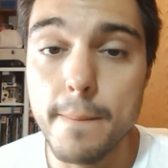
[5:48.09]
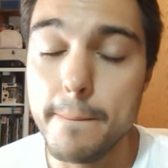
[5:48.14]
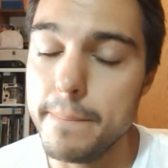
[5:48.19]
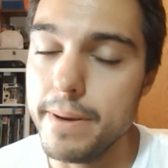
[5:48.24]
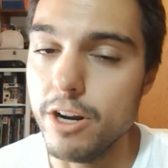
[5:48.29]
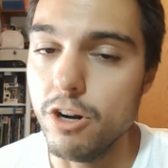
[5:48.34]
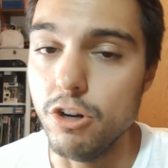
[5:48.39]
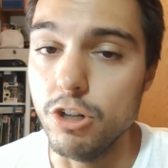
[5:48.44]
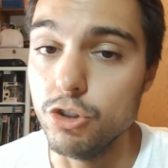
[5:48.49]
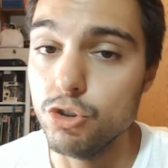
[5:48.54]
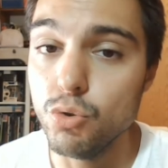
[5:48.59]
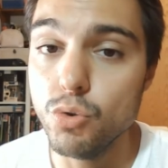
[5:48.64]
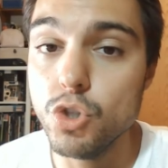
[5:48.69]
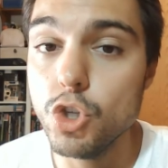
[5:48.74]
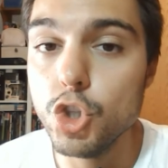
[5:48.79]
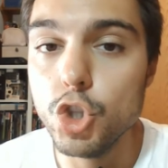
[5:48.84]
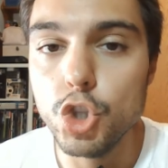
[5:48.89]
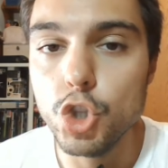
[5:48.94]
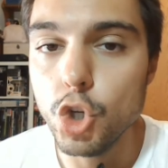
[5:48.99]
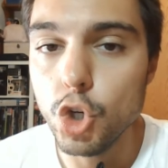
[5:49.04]
pero el
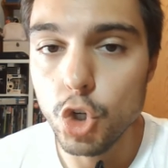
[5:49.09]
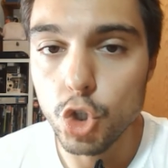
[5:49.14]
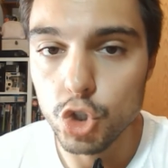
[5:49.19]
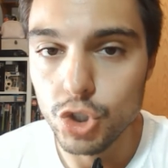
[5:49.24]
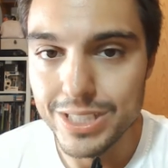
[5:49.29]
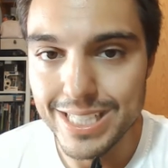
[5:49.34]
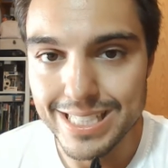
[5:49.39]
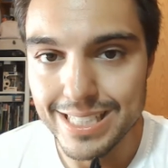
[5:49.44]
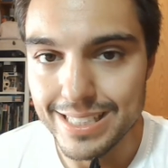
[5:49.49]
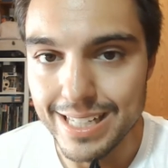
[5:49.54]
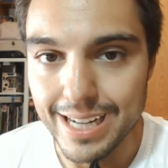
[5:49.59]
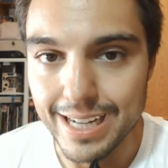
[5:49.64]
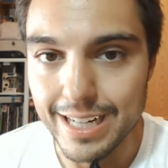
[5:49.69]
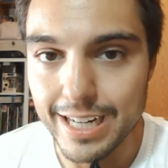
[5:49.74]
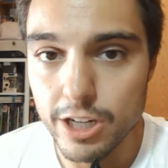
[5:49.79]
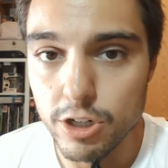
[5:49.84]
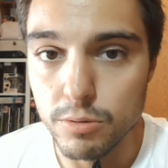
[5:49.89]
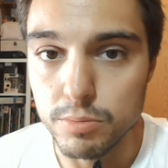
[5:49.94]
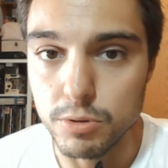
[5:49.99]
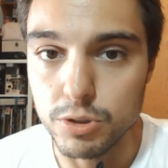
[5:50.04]
estudio no lo tiene tan
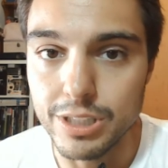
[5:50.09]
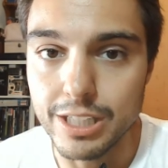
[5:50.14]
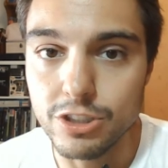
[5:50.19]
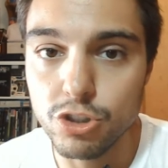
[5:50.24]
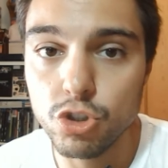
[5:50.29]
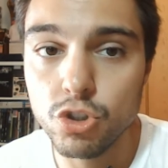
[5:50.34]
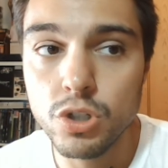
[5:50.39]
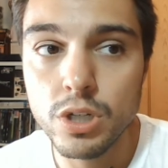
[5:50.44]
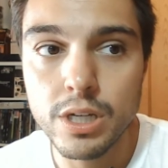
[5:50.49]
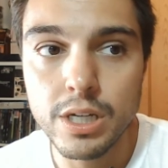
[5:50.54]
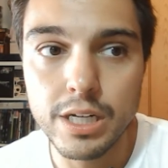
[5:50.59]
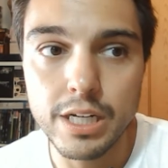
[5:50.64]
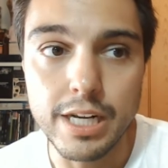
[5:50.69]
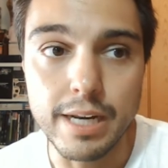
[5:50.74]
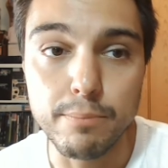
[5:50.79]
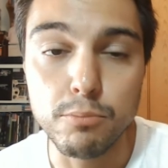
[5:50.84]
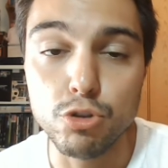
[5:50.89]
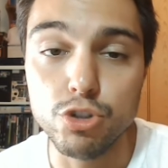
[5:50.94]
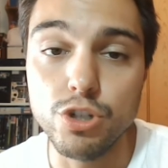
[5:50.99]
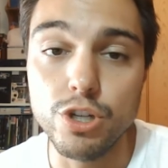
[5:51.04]
claro, por tanto
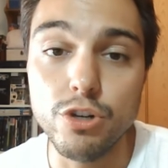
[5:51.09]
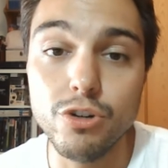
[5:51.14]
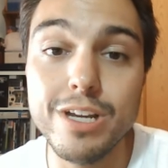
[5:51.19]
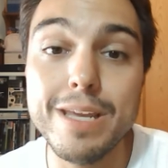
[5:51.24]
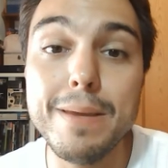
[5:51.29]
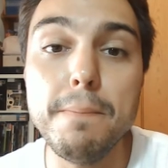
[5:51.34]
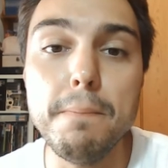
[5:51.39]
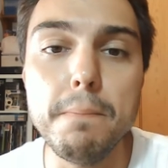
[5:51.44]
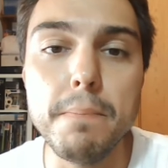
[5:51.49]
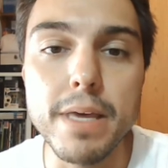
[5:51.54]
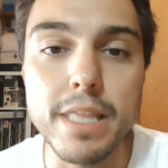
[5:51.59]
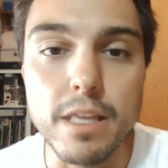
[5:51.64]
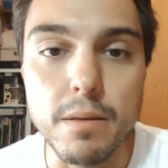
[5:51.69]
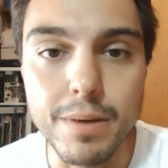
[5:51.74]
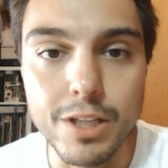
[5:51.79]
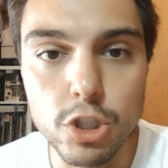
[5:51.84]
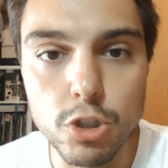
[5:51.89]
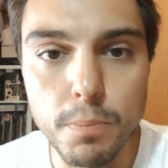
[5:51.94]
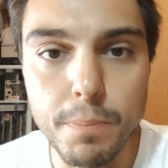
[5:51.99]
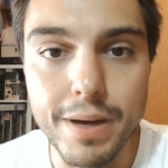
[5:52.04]
le pusieron
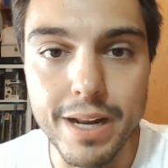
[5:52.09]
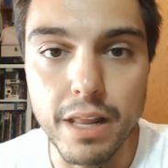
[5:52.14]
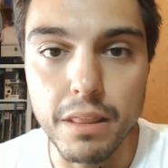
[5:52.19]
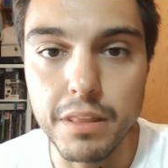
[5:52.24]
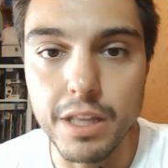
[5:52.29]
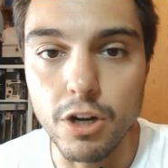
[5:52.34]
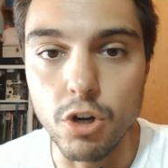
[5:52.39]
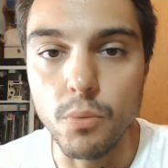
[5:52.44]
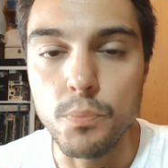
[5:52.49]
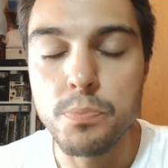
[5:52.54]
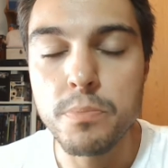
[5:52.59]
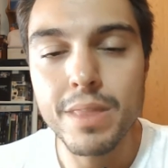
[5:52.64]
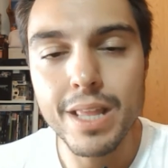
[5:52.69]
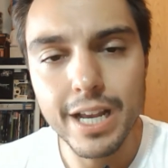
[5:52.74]
impedimentos para hacerlo.